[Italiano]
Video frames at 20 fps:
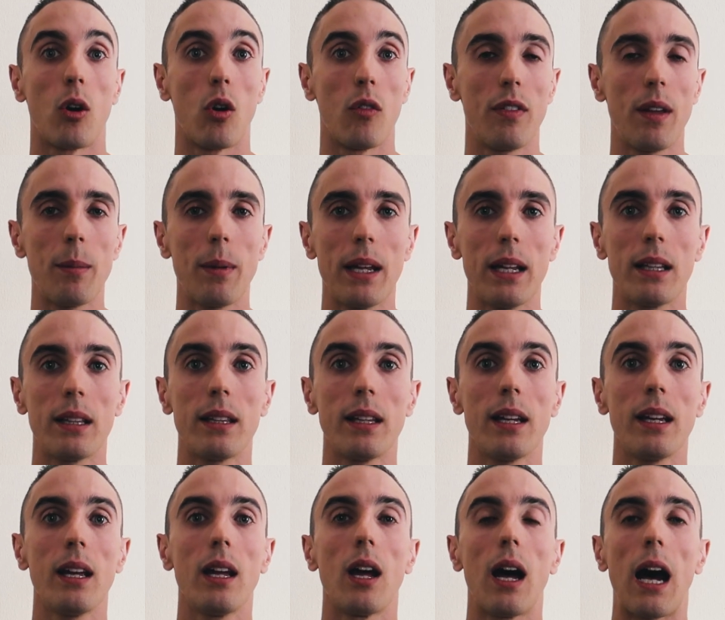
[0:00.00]

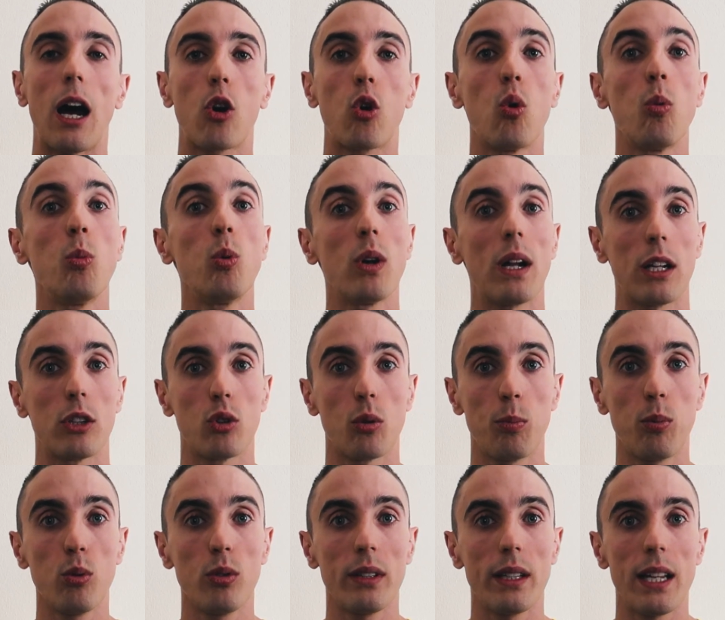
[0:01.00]
Ovviamente accumulando
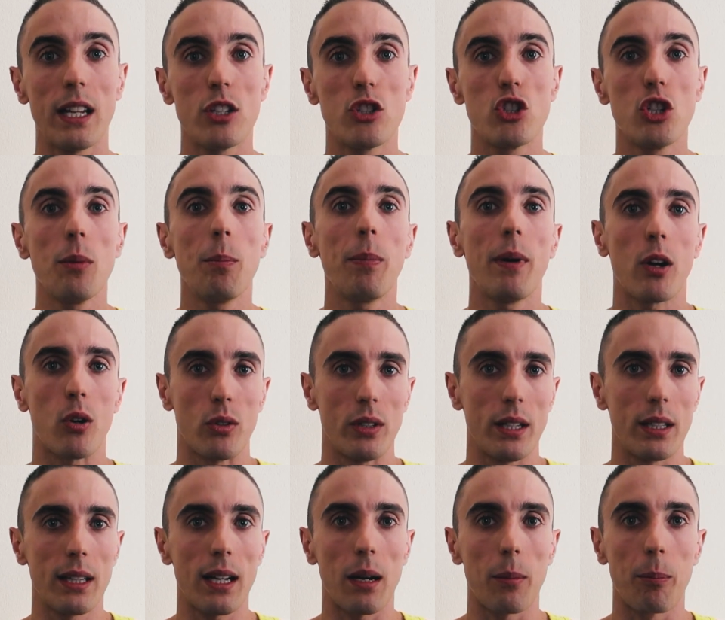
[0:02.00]
punteggi per
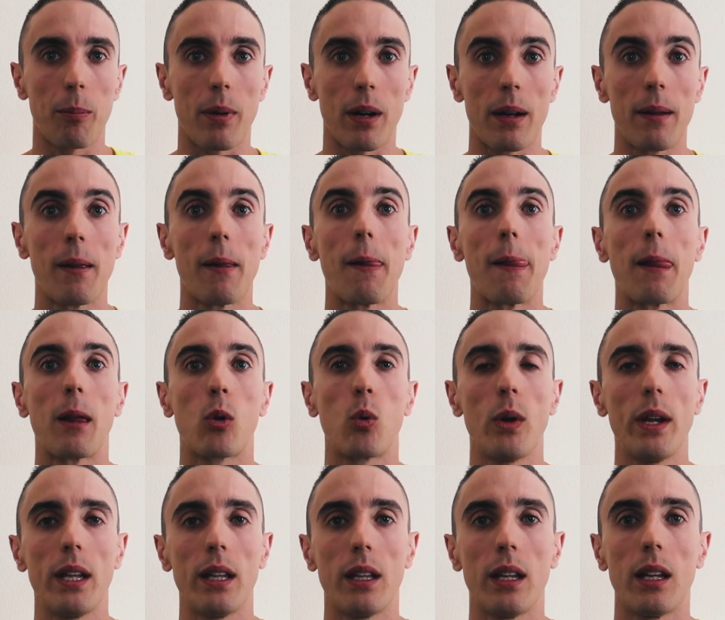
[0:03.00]
ogni tappa.
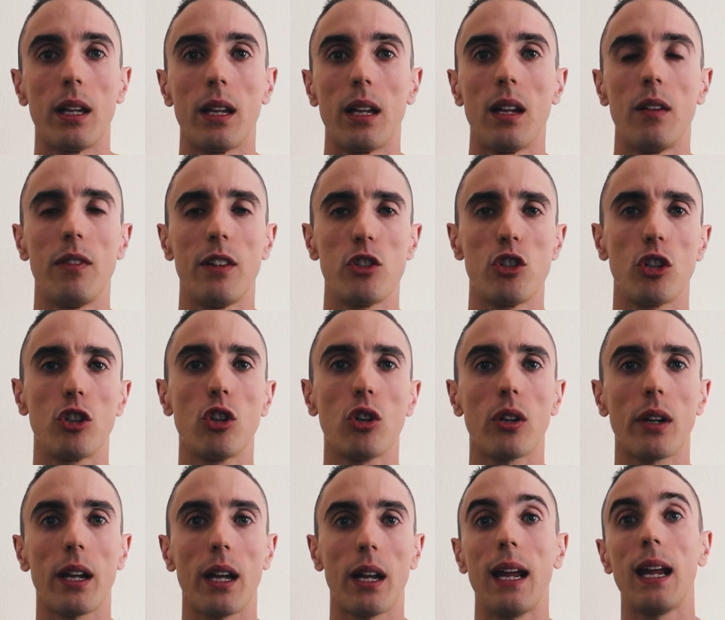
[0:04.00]
Quindi il
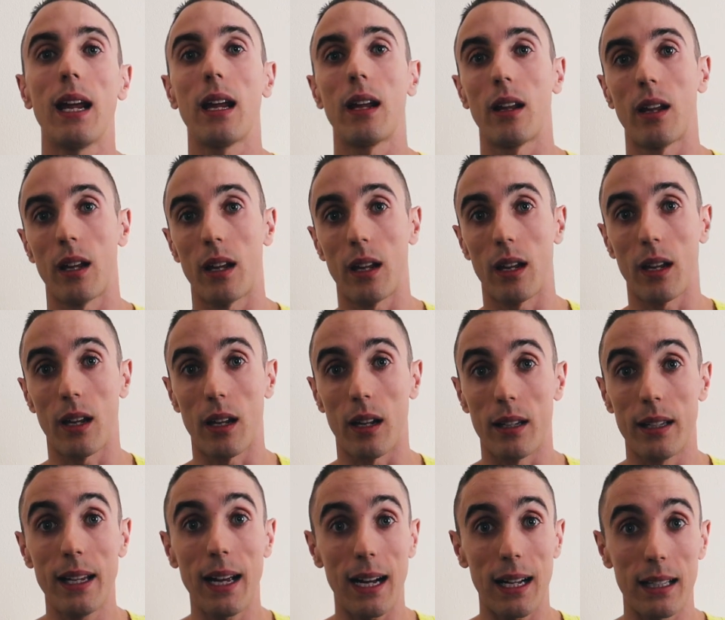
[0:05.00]
vincitore e
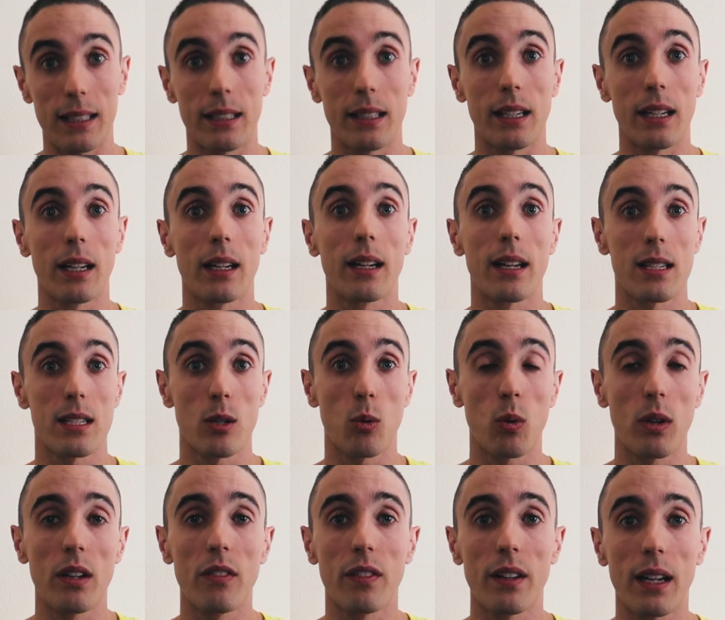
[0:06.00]
eh, gli altri che si
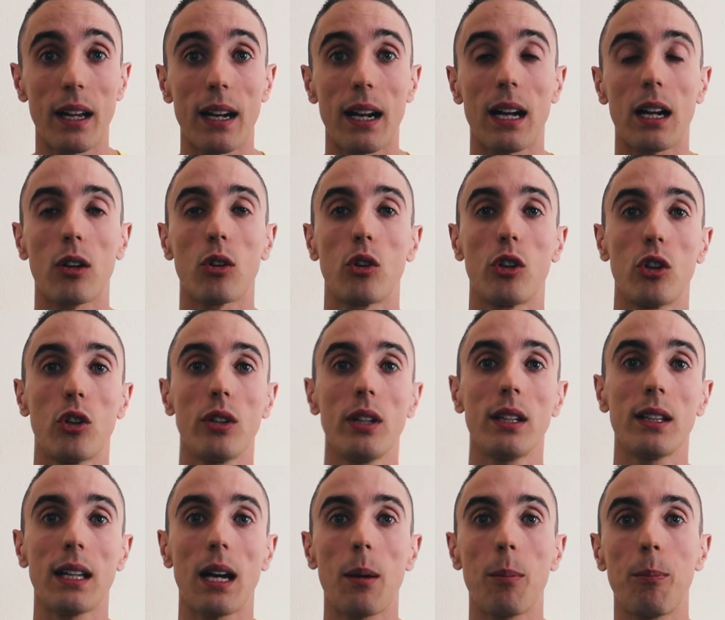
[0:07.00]
qualificheranno in
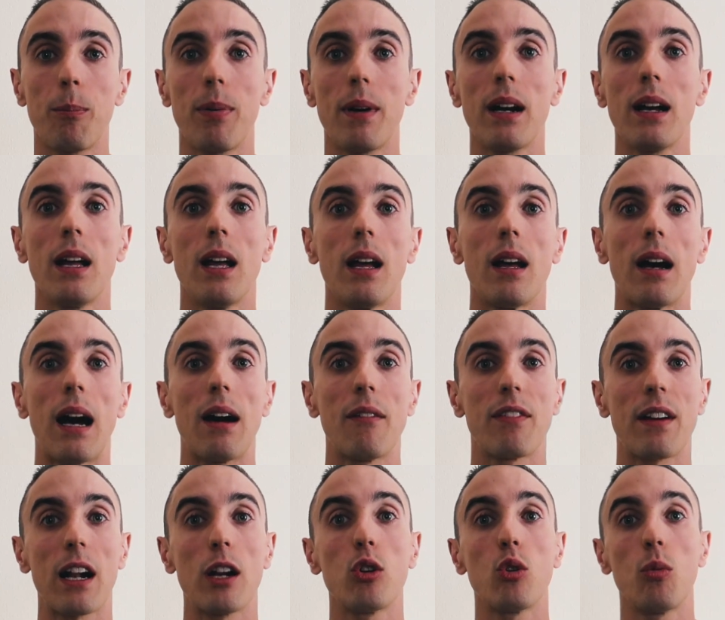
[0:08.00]
ogni tappa
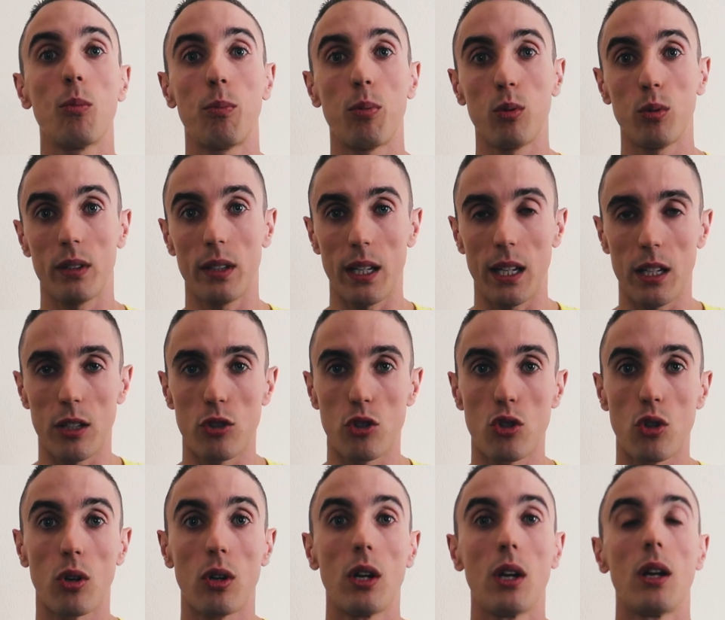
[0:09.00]
avranno un
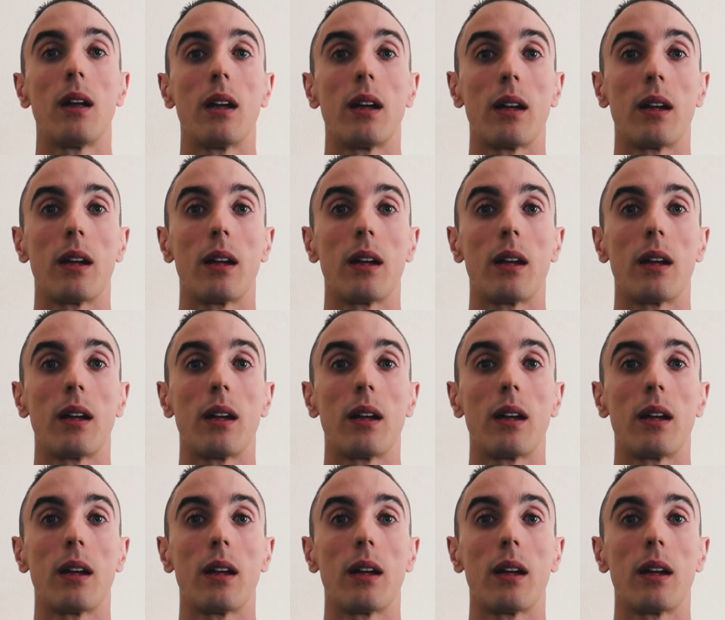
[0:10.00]
punteggio.